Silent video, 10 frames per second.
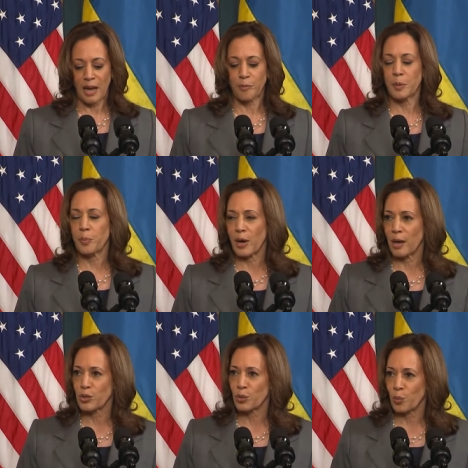Я
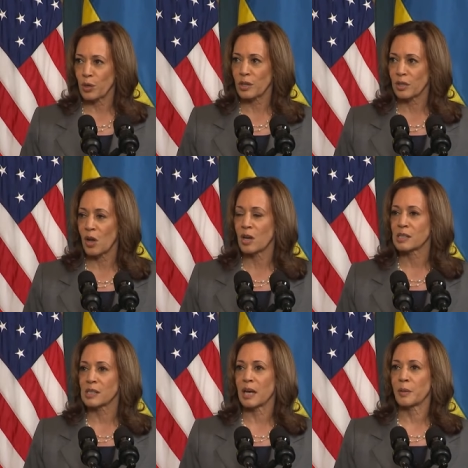горжусь тем, что
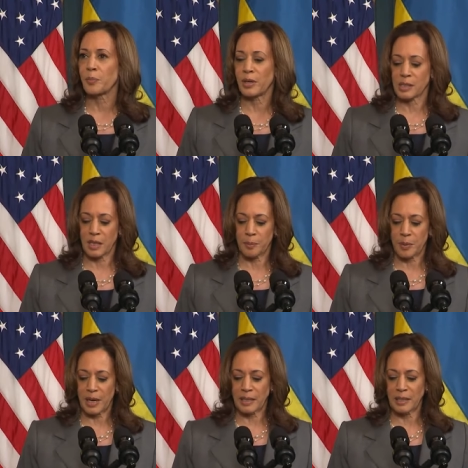работаю вместе с
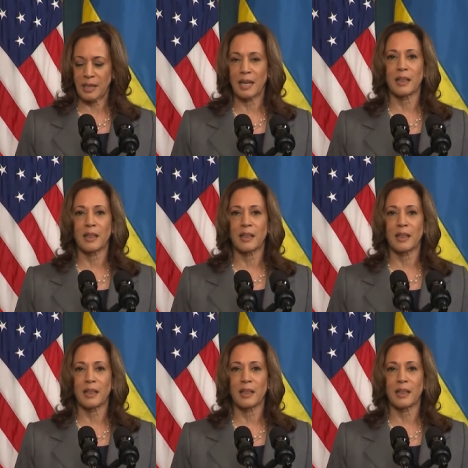президентом